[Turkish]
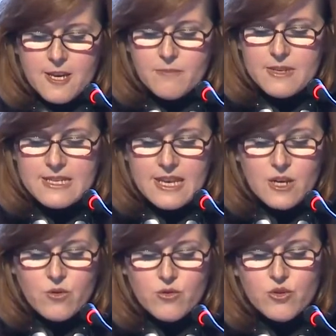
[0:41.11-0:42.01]
bize
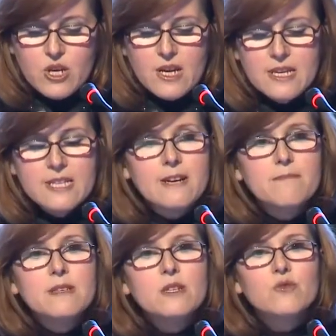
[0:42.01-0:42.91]
konuşan
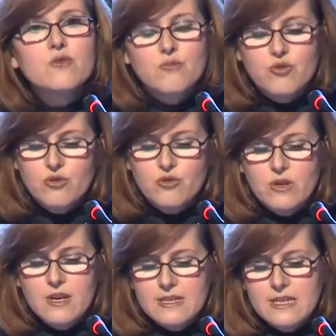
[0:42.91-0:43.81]
kitapları sunmuştur
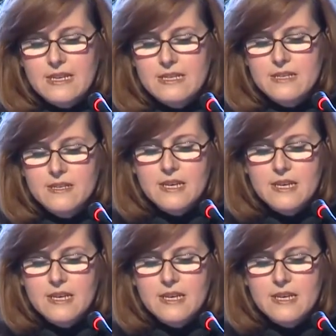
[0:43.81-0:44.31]
Hazret.